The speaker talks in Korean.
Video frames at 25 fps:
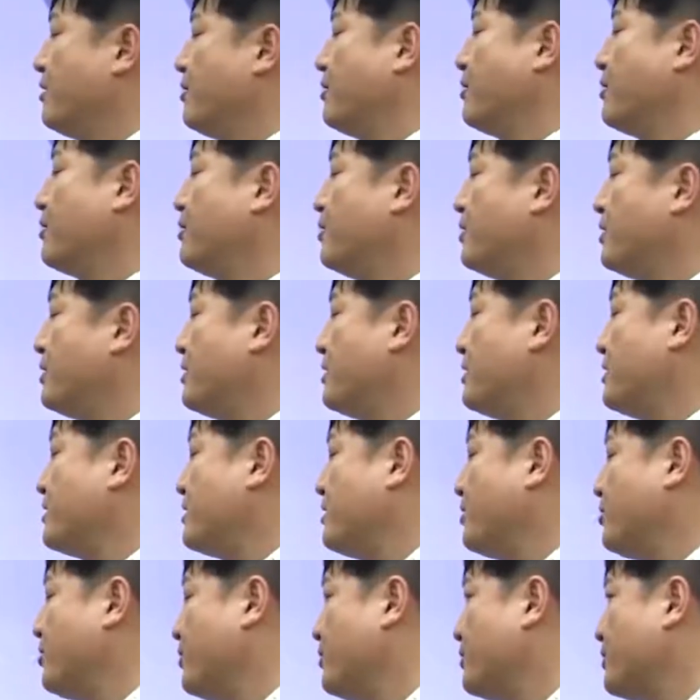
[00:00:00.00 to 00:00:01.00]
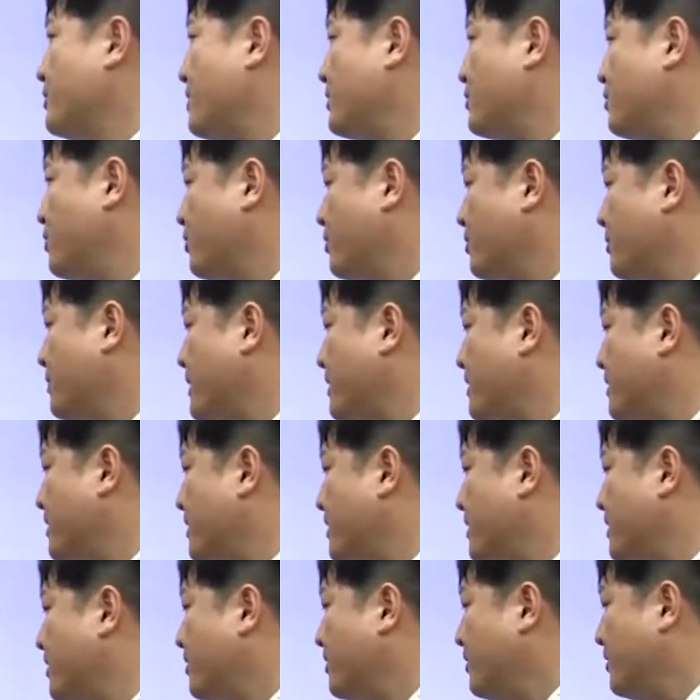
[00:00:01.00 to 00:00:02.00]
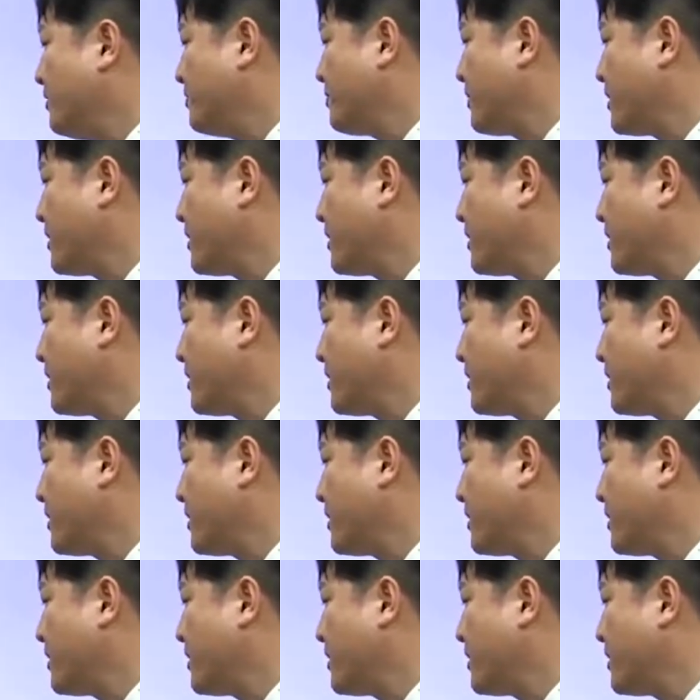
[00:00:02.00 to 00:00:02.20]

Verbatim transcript: 보통에 한 일곱 문제 조금 안 되네요.